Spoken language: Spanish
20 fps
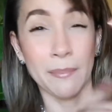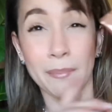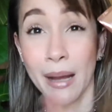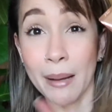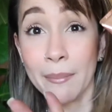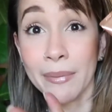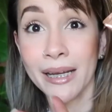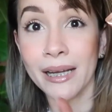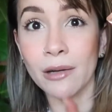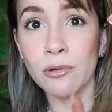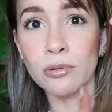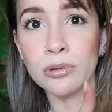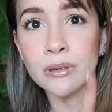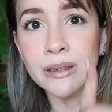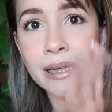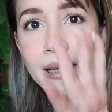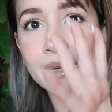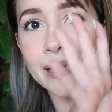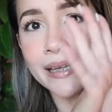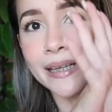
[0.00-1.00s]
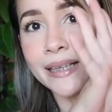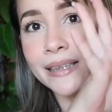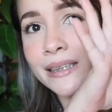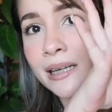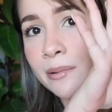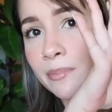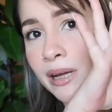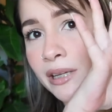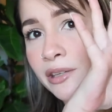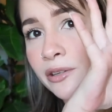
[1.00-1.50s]
más me gusta es el
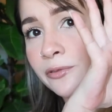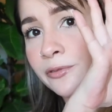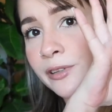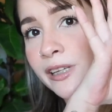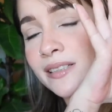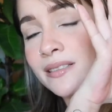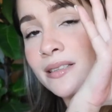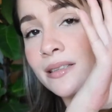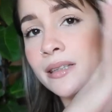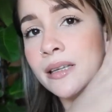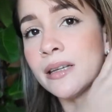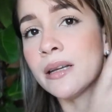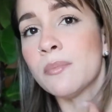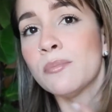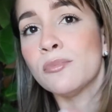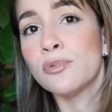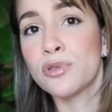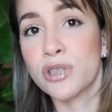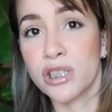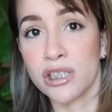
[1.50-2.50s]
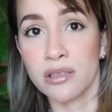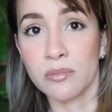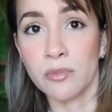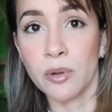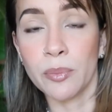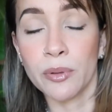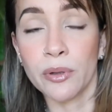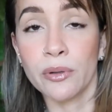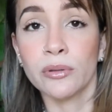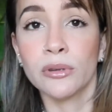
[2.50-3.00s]
tamaño, fíjense tiene
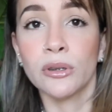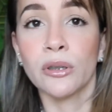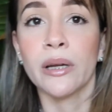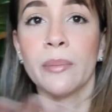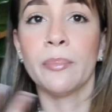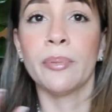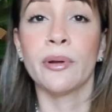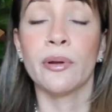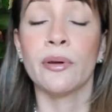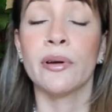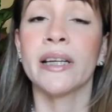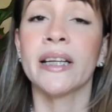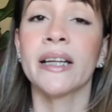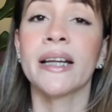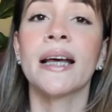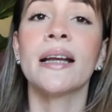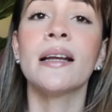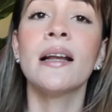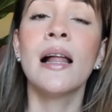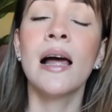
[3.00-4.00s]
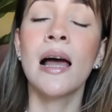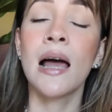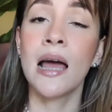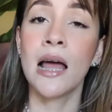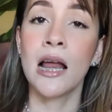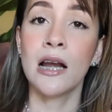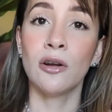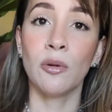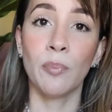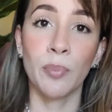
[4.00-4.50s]
muchísimo producto que por lo general
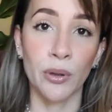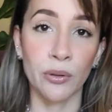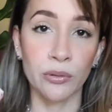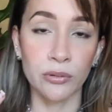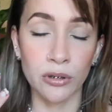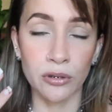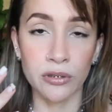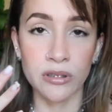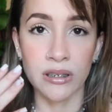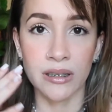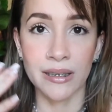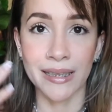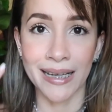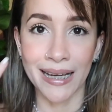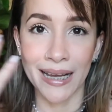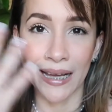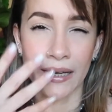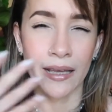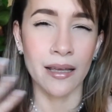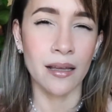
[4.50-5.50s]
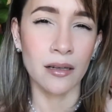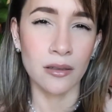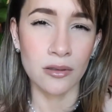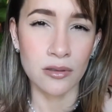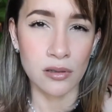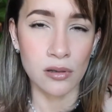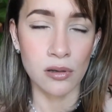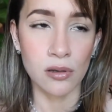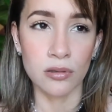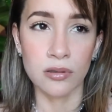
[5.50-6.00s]
los productos del área de
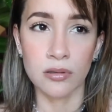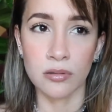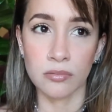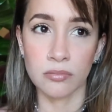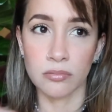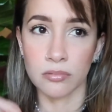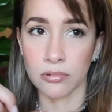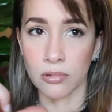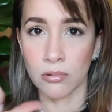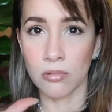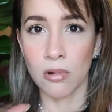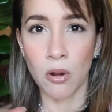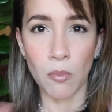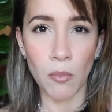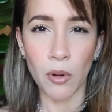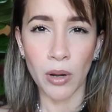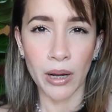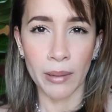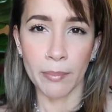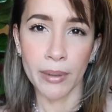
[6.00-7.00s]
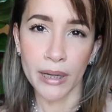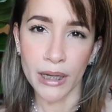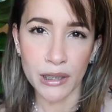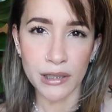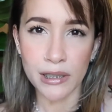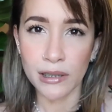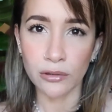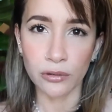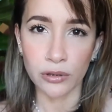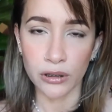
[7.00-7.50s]
los ojos son como que
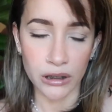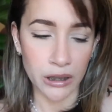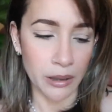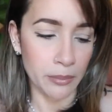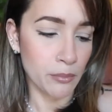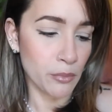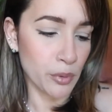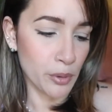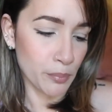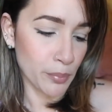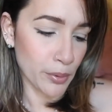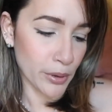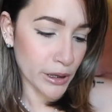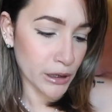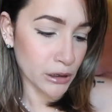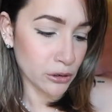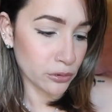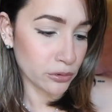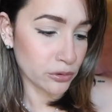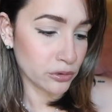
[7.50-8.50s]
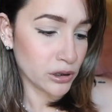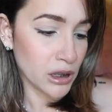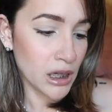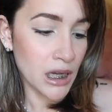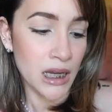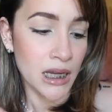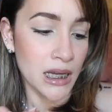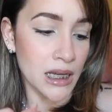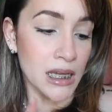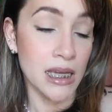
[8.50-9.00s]
pequeñitos y traen muy poquitos
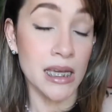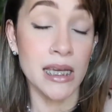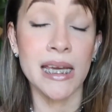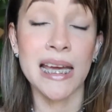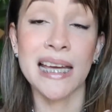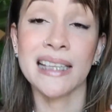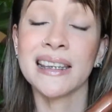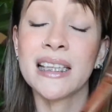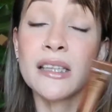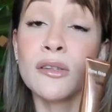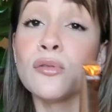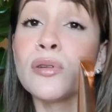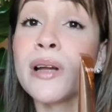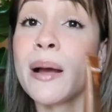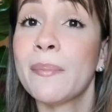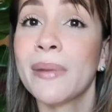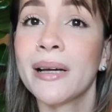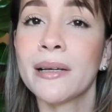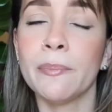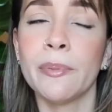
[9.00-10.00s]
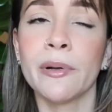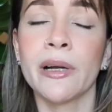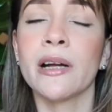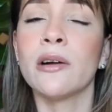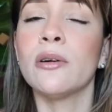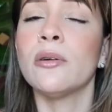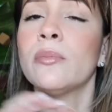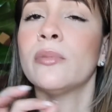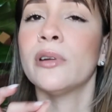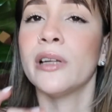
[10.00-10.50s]
y este dura más porque
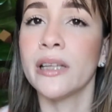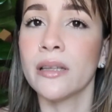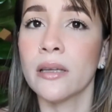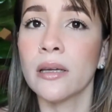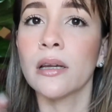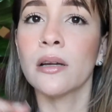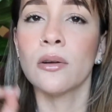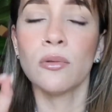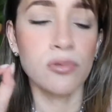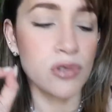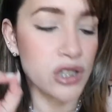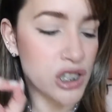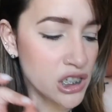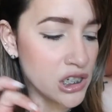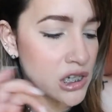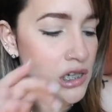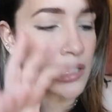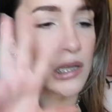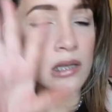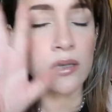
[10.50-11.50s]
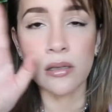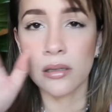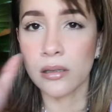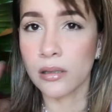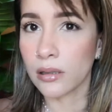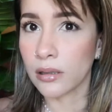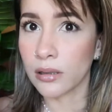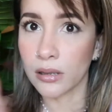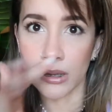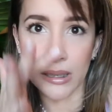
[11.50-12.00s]
como le dije un chininín
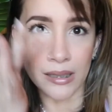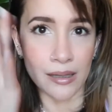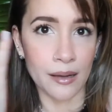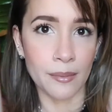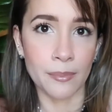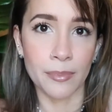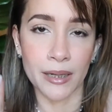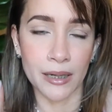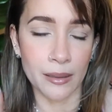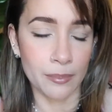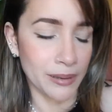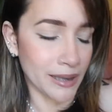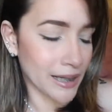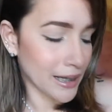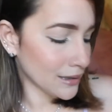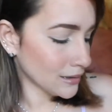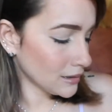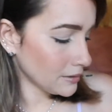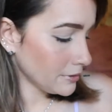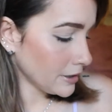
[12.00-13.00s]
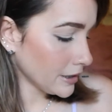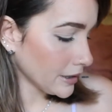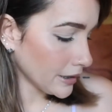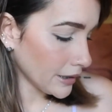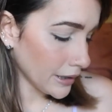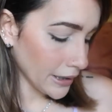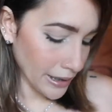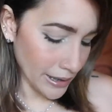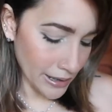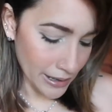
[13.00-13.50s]
y te da para aplicarte bien
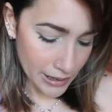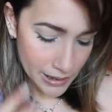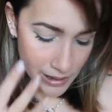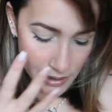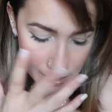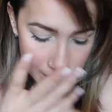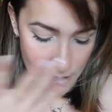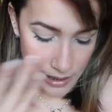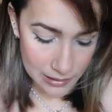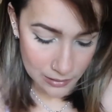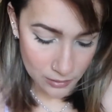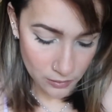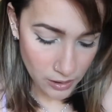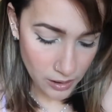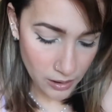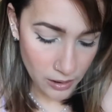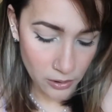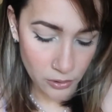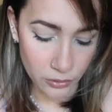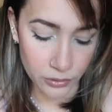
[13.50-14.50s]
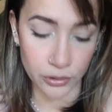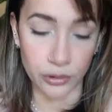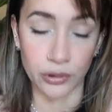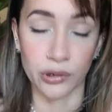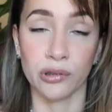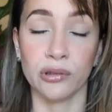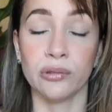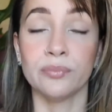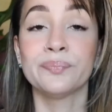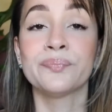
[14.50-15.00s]
en la zona del
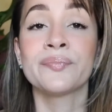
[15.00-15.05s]
contorno.